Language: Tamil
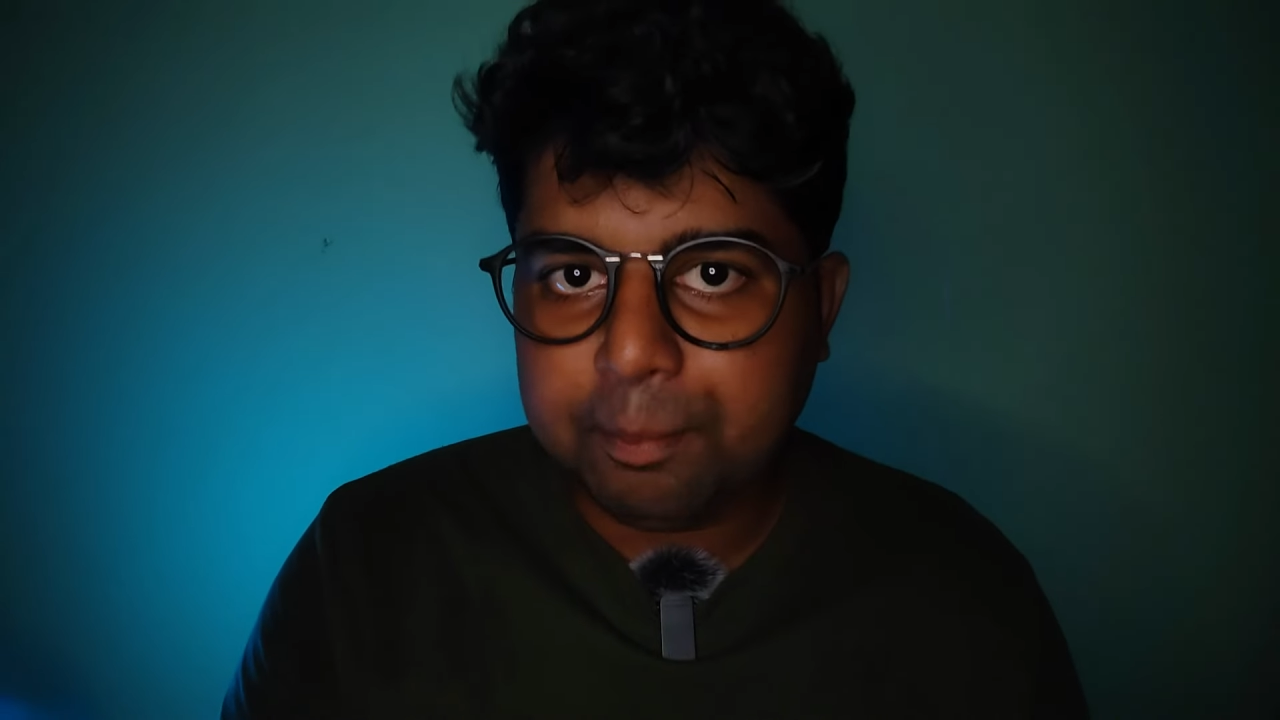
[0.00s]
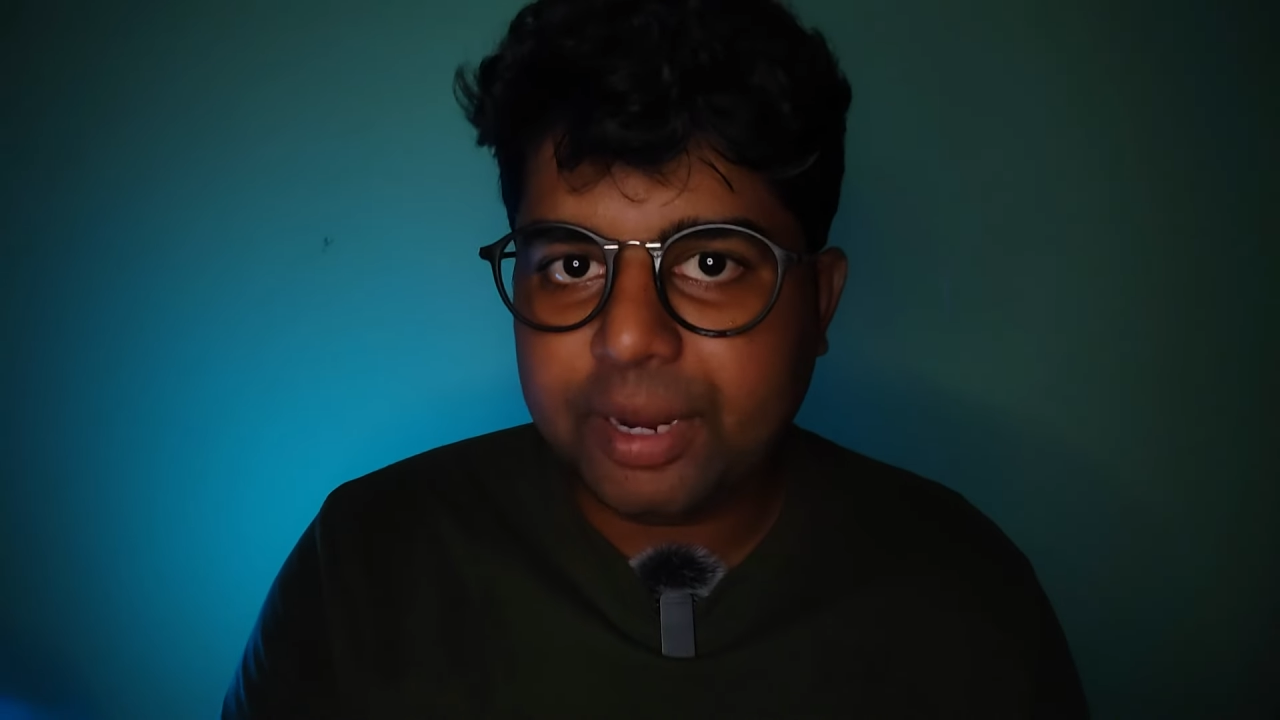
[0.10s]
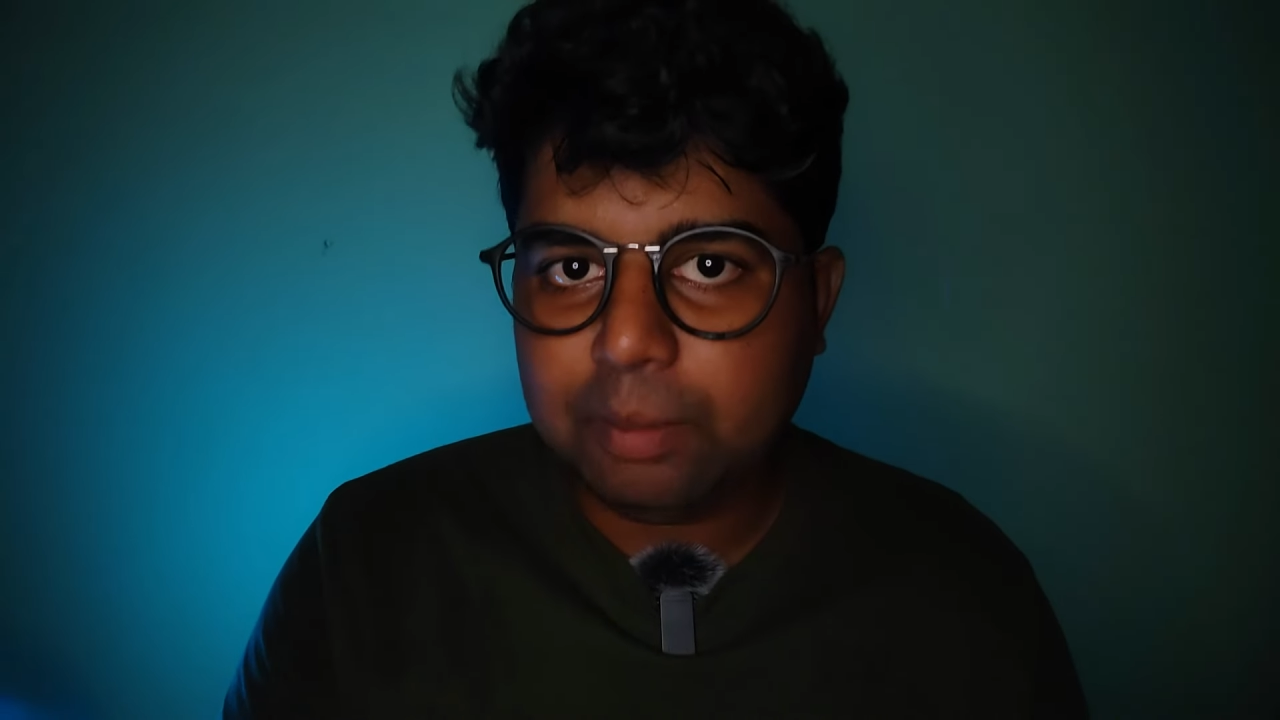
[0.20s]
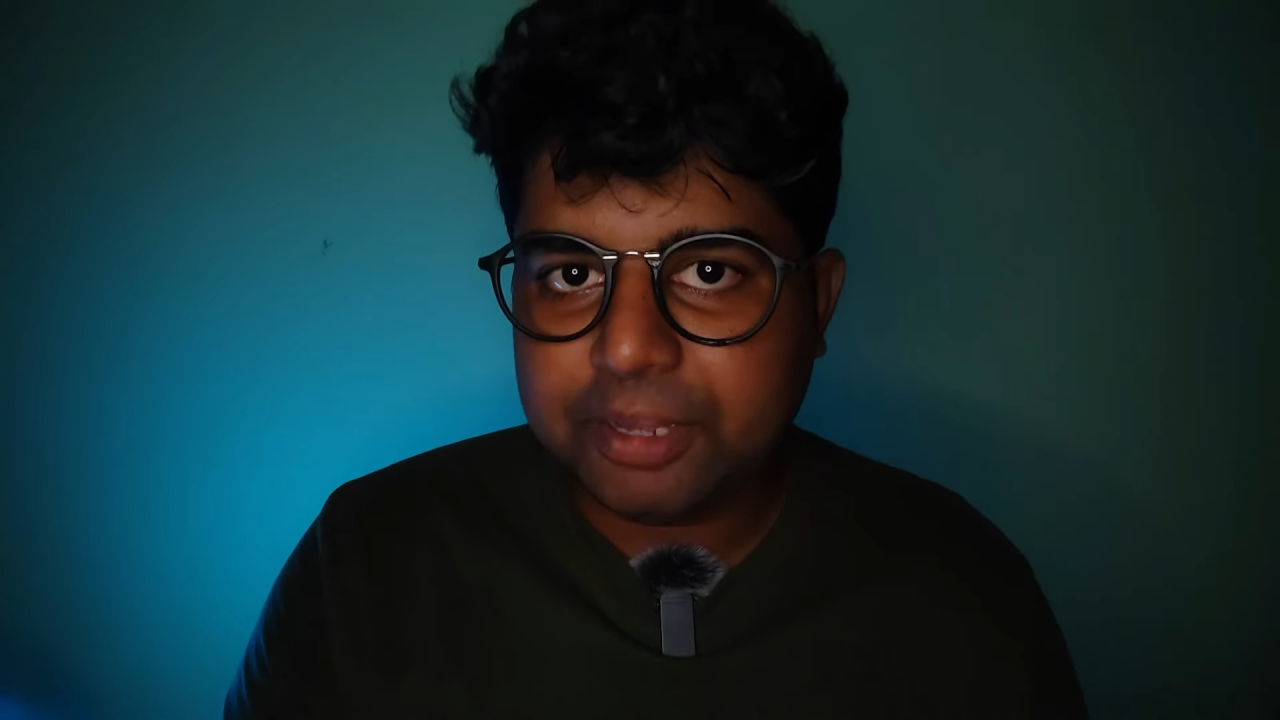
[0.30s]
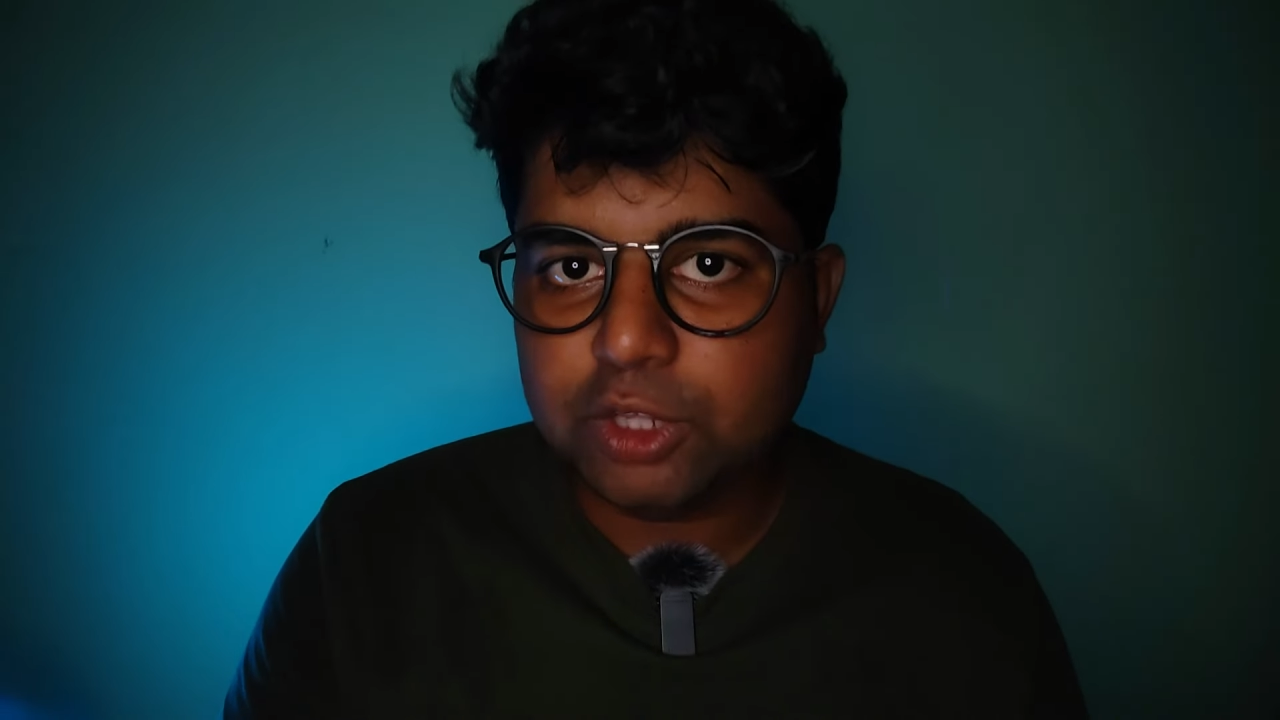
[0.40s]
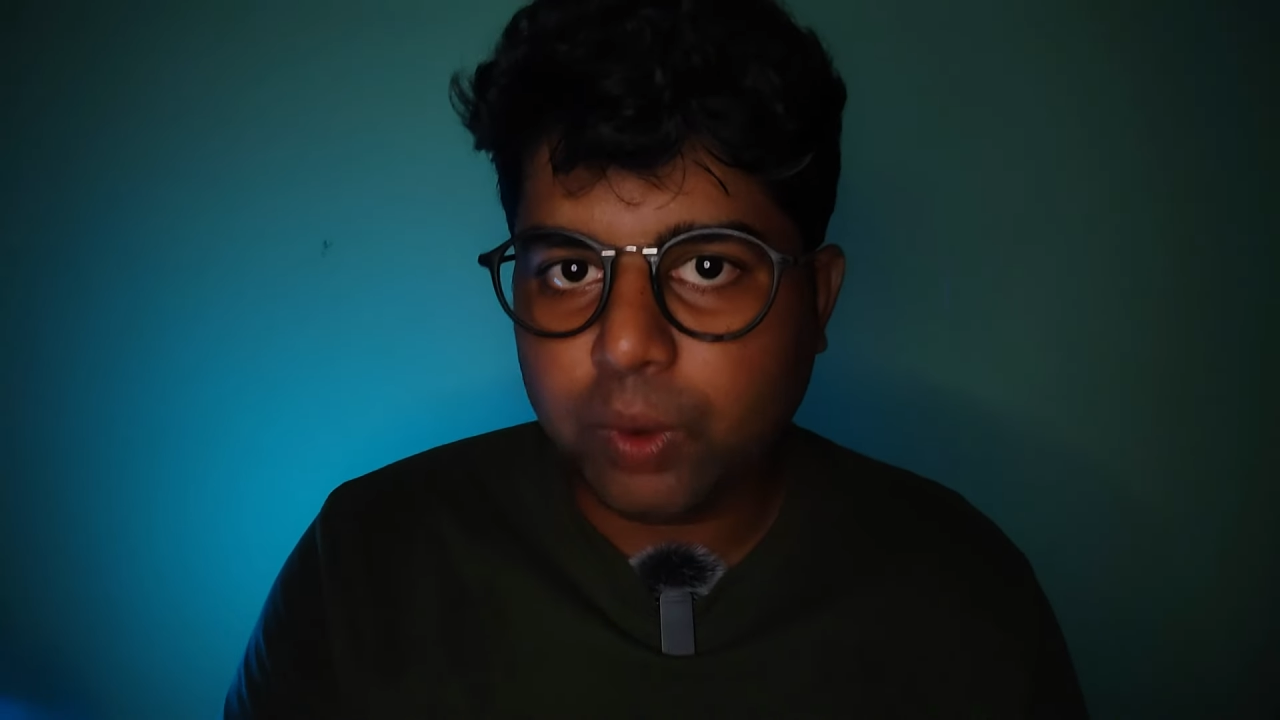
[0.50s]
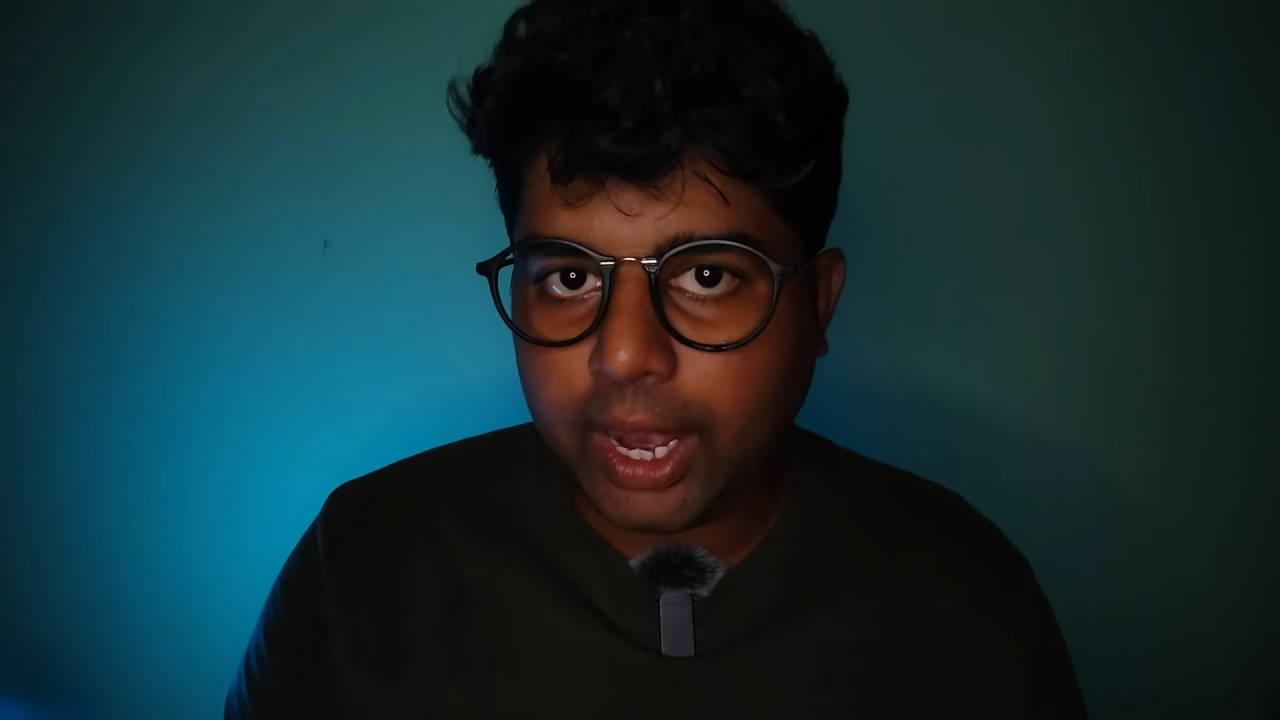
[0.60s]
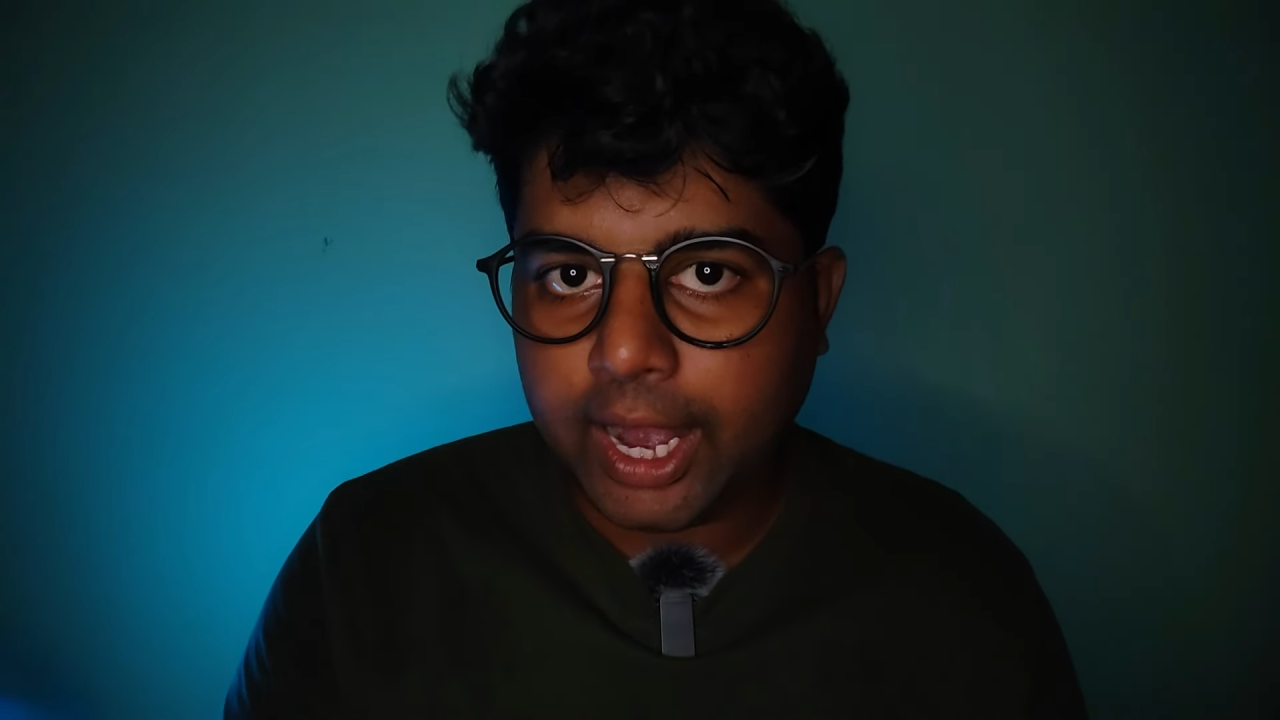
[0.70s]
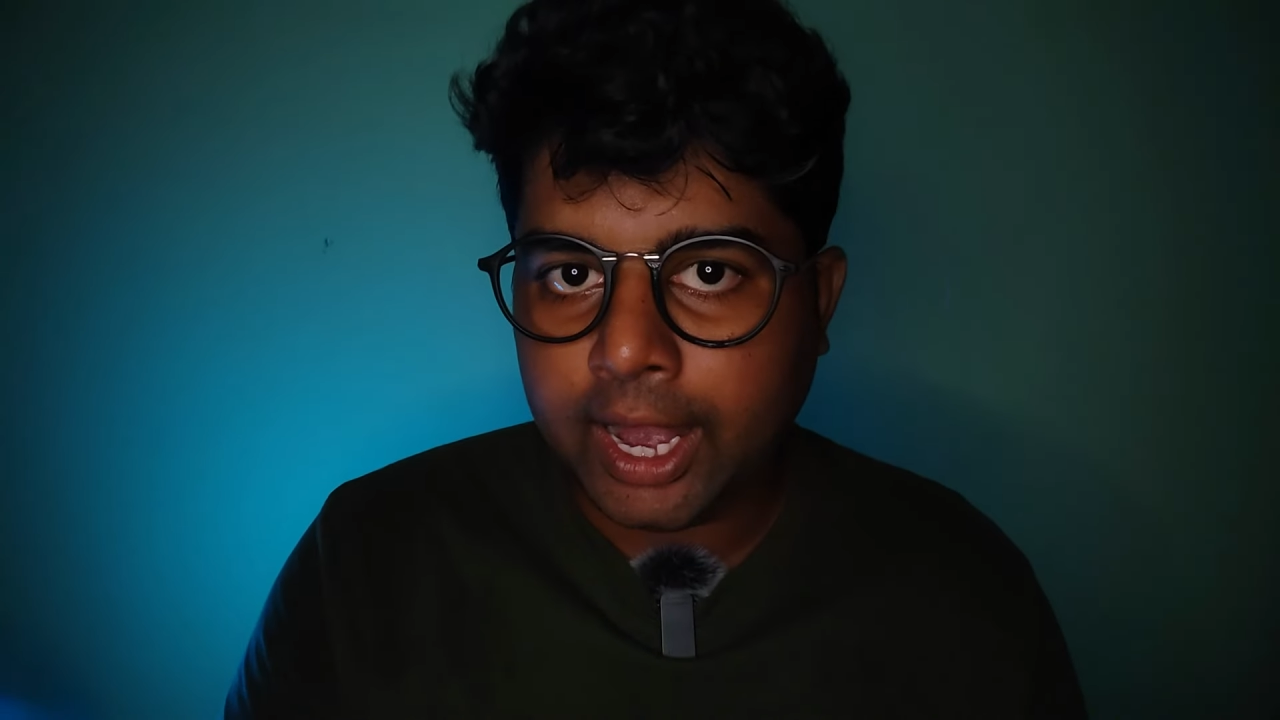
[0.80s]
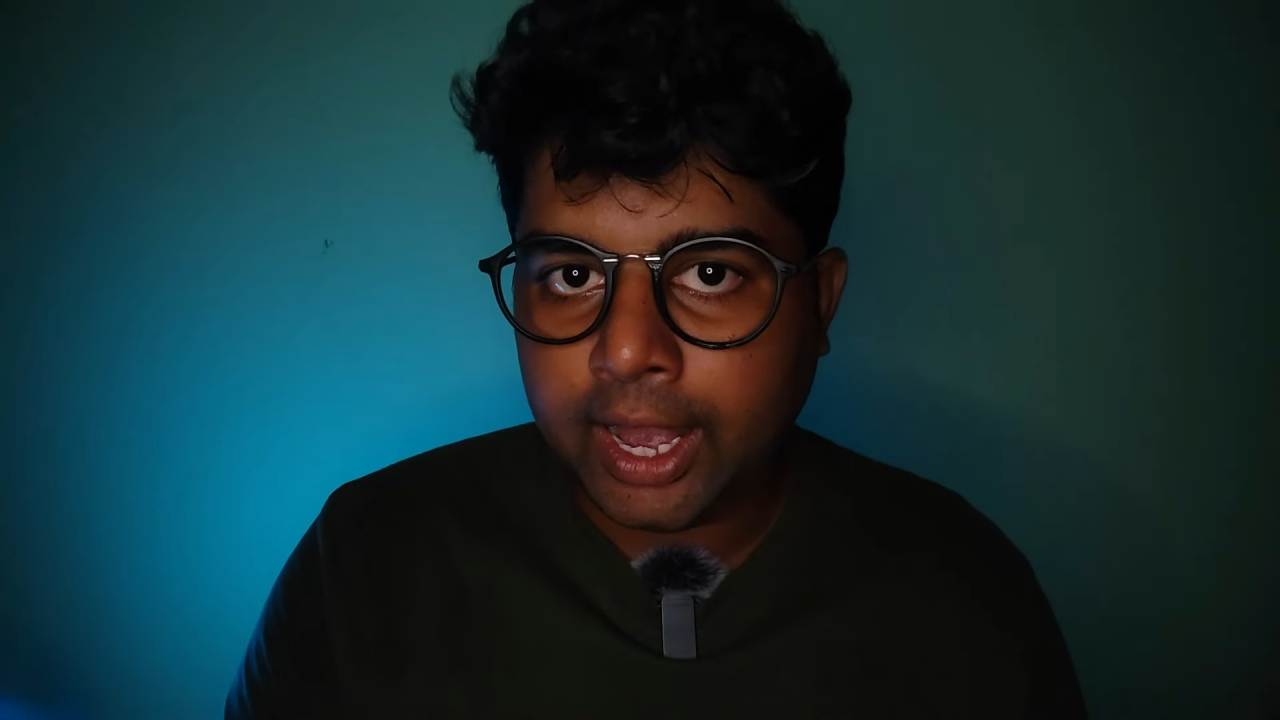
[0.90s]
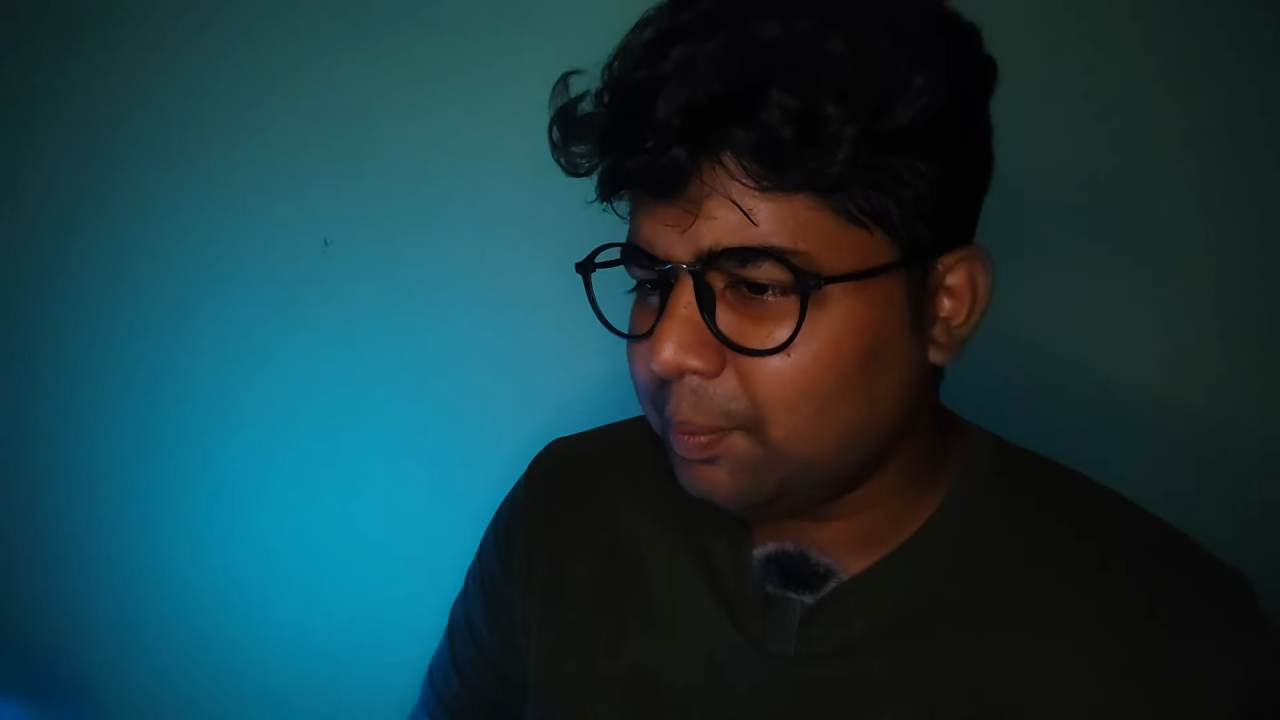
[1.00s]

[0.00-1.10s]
கம்பல் பண்ணுவான்